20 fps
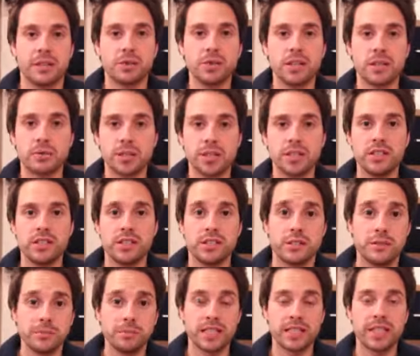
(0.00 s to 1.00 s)
Unterm Strich,
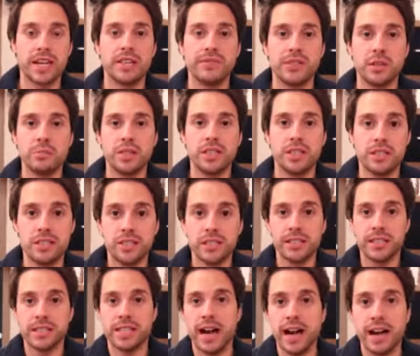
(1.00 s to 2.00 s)
Partei
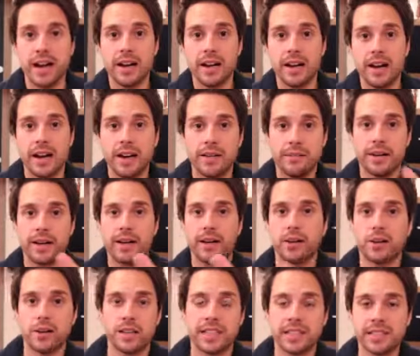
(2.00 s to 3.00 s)
verbieten, ja, aber
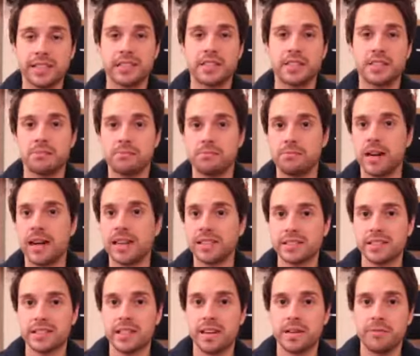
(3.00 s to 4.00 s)
auch gleichzeitig
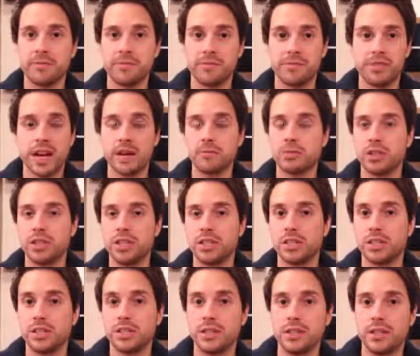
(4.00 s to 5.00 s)
Maßnahmen
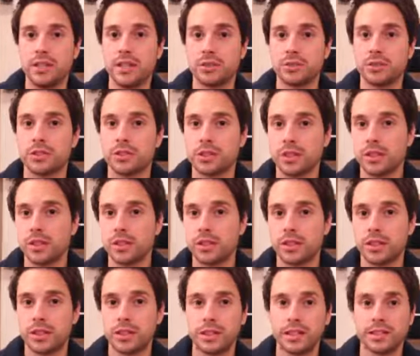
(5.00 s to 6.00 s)
verabschieden, die dafür
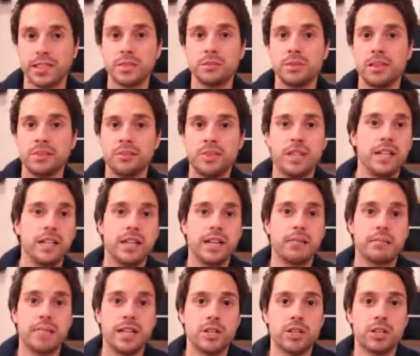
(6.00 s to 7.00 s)
sorgen, dass immer
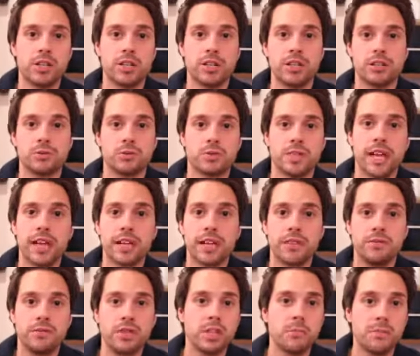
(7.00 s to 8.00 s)
weniger Menschen so
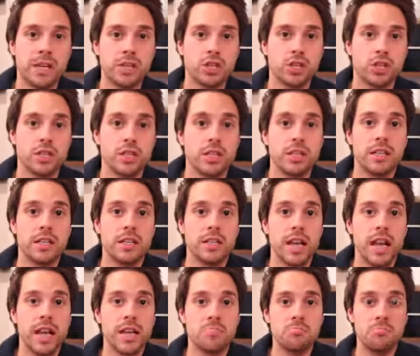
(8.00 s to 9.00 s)
denken wie die Menschen in
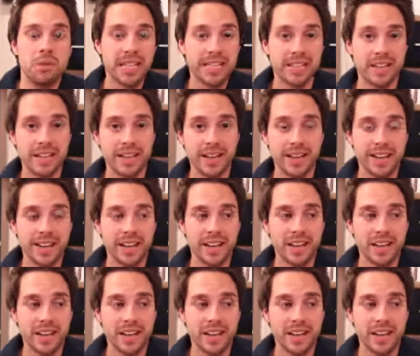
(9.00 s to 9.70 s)
der NPD.